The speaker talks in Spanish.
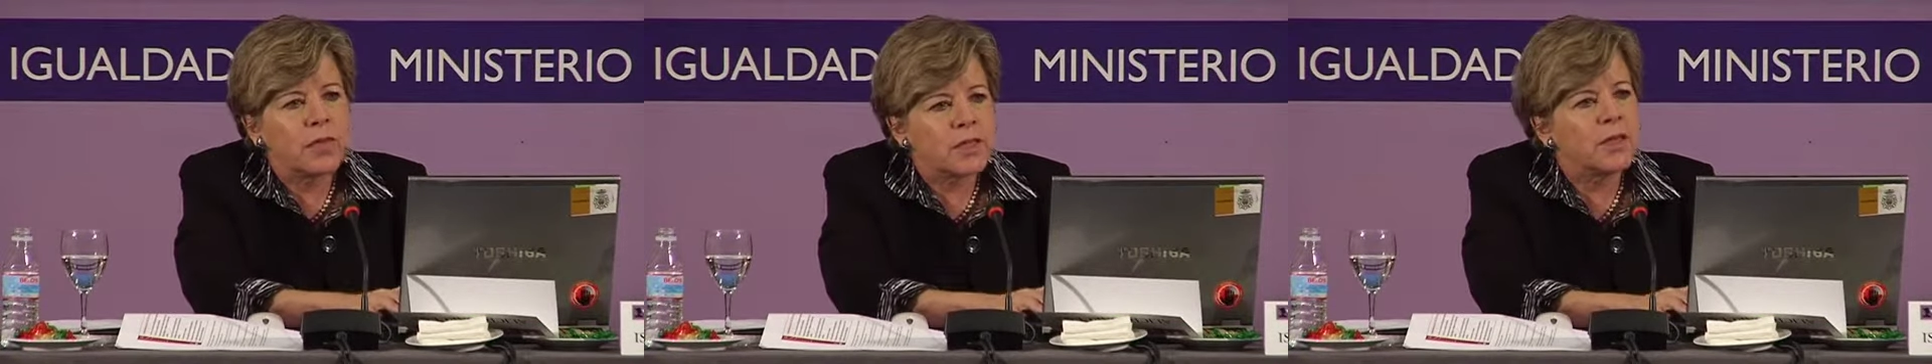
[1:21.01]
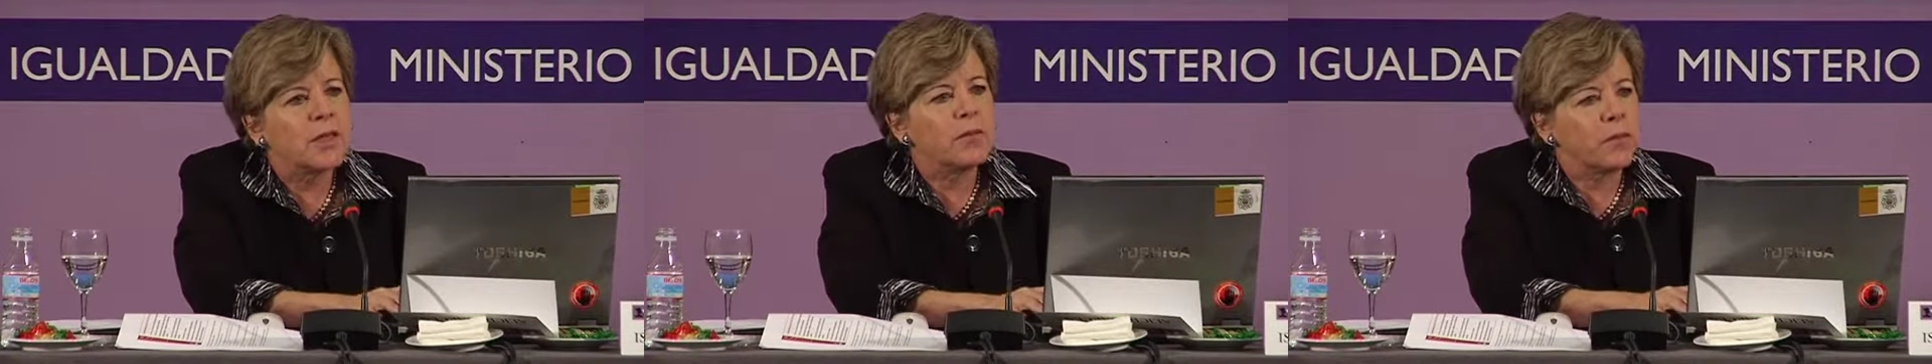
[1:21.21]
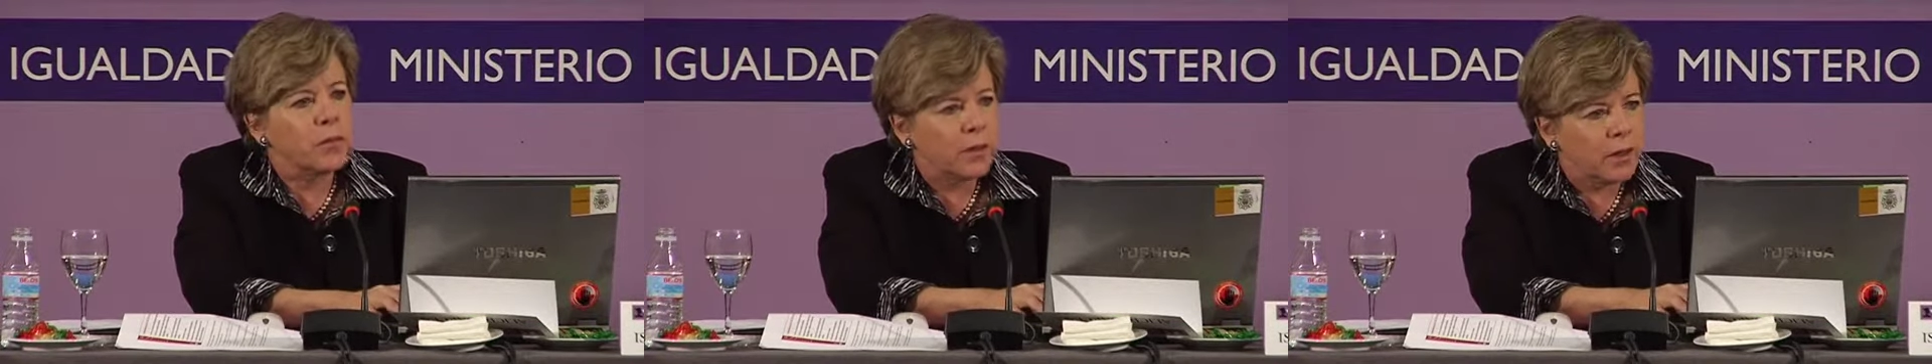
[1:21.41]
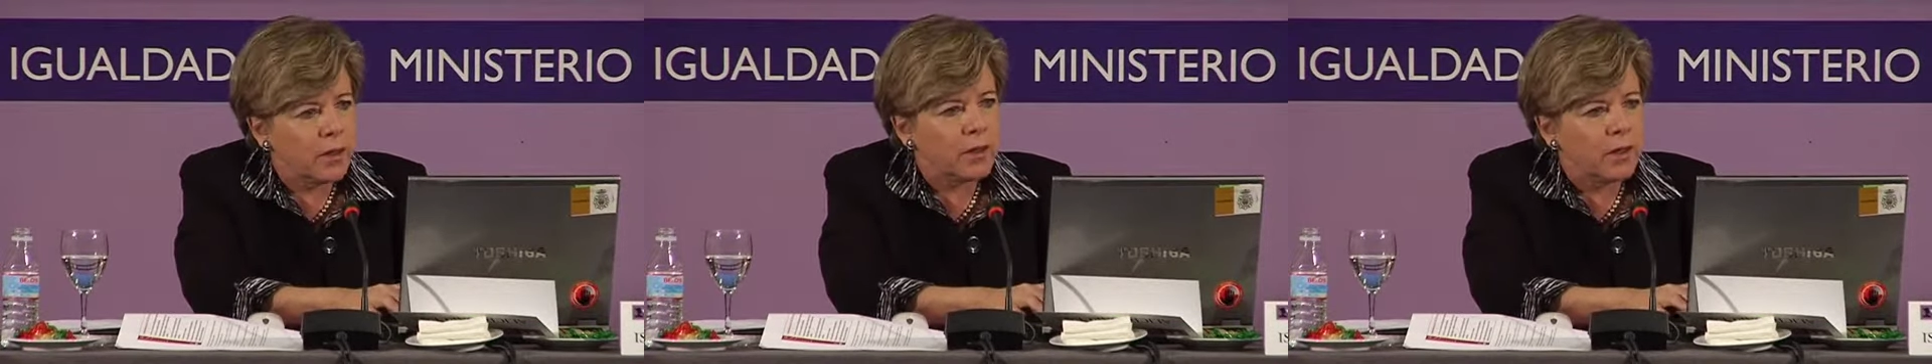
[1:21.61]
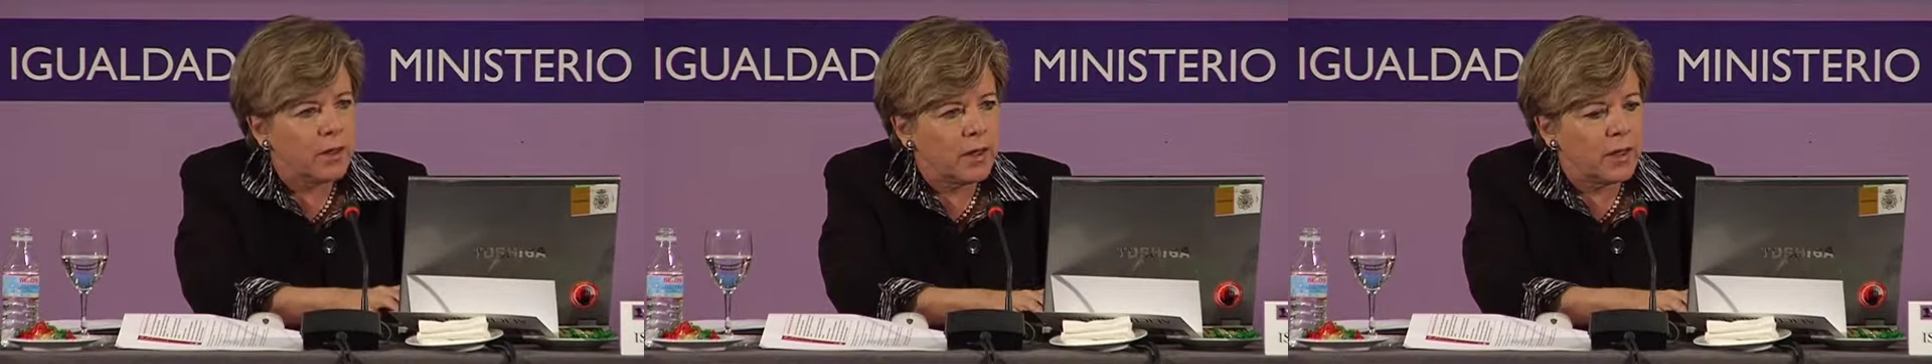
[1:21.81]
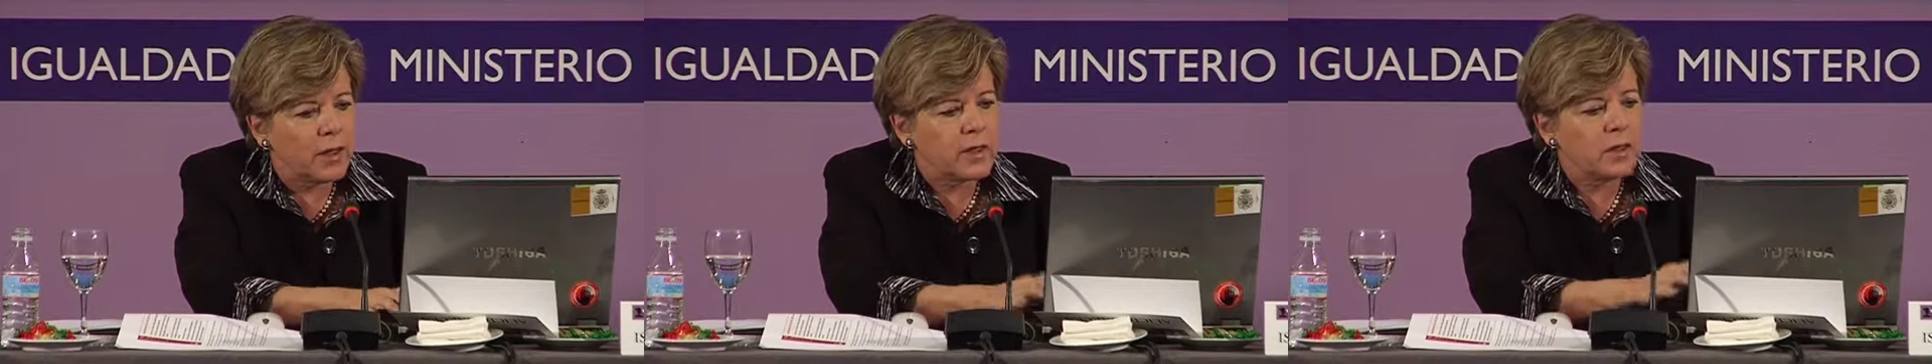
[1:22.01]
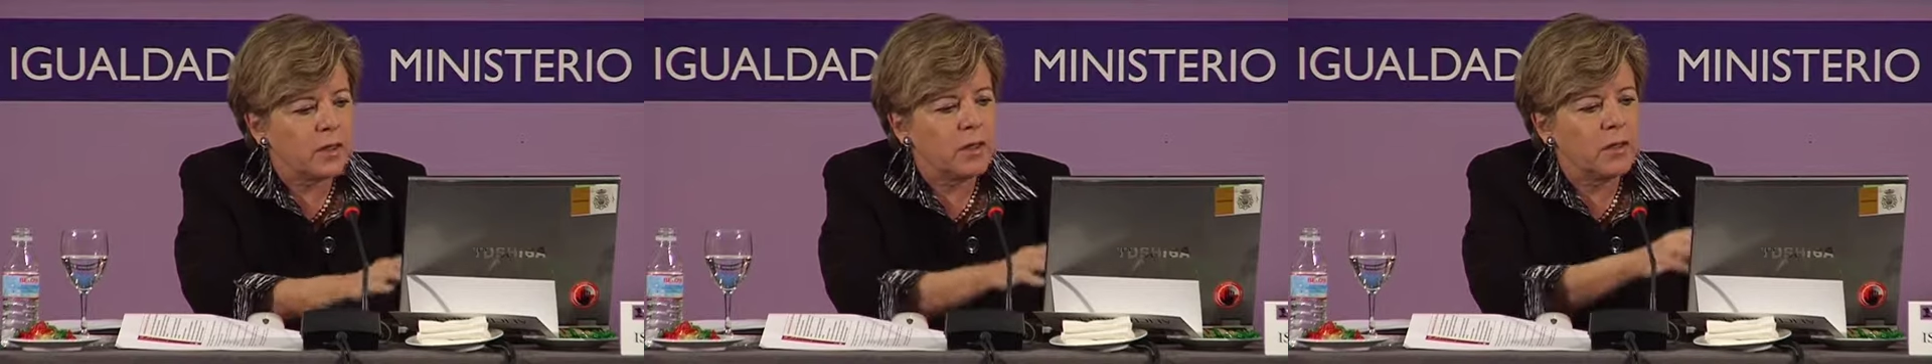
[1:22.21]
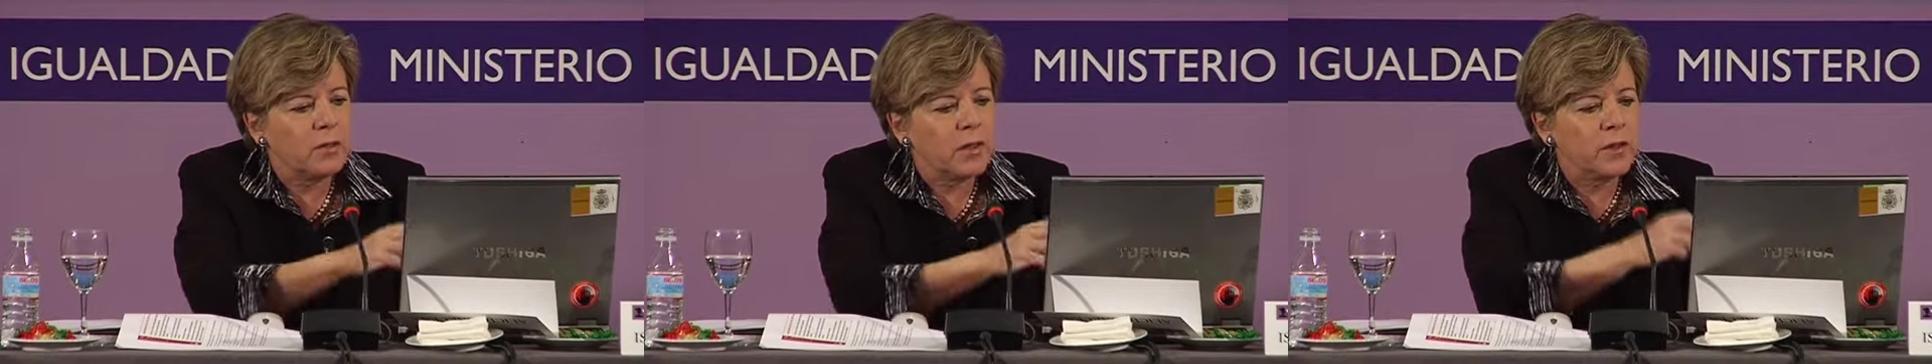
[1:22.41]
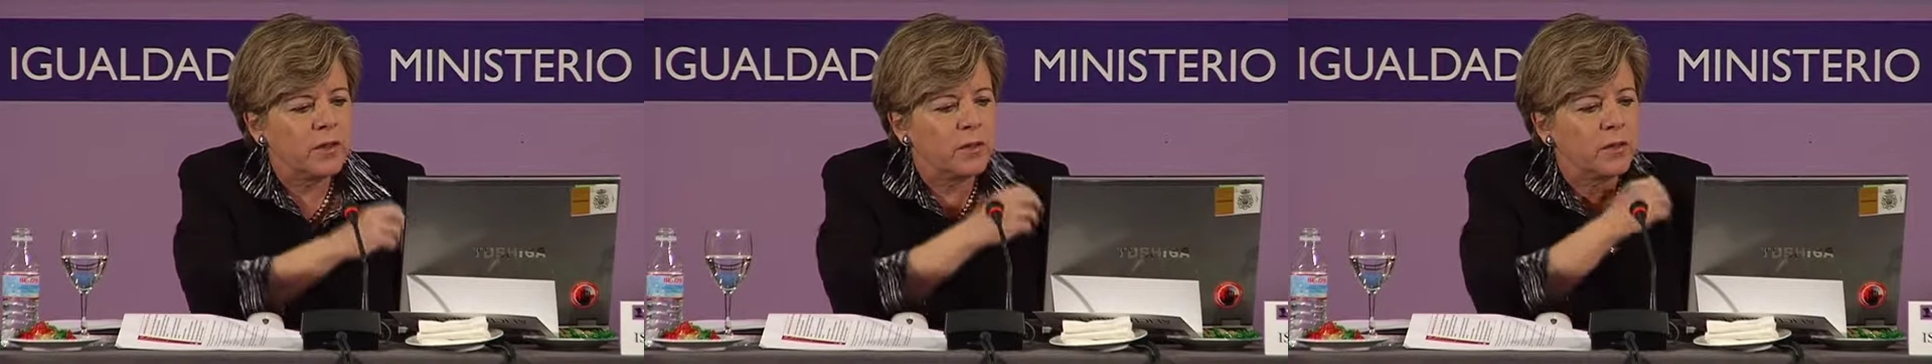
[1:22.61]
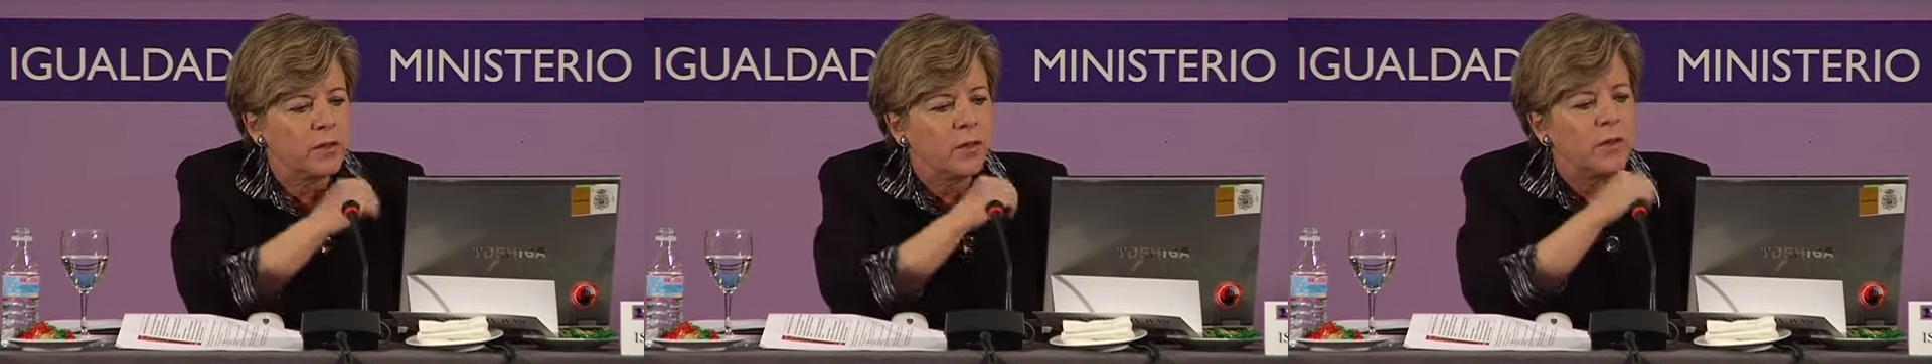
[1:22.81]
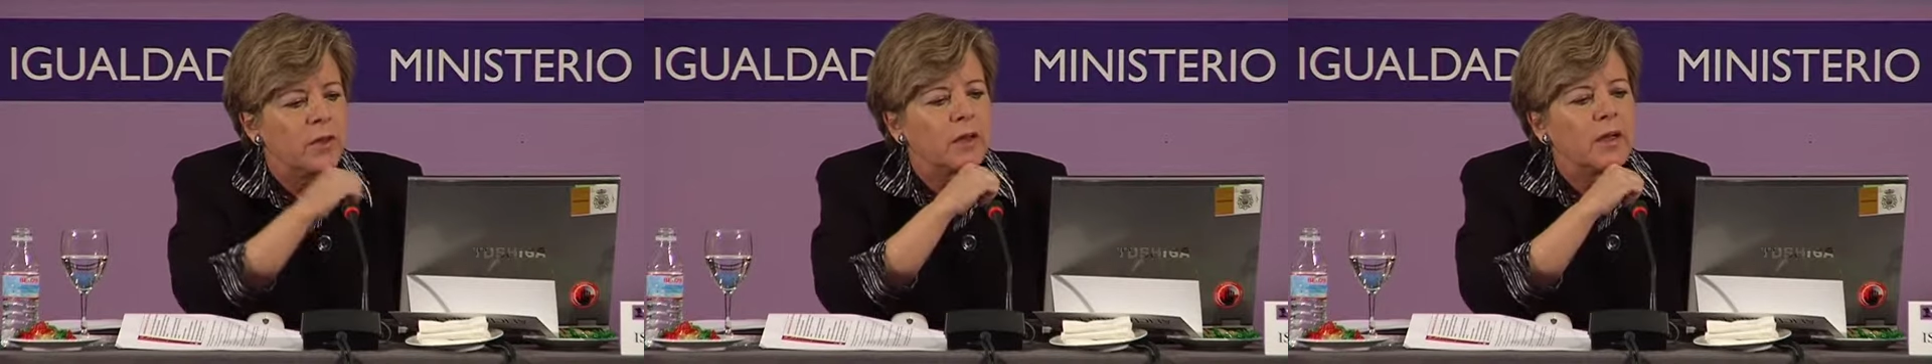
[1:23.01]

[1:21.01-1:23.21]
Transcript: es la mujer la que está llevando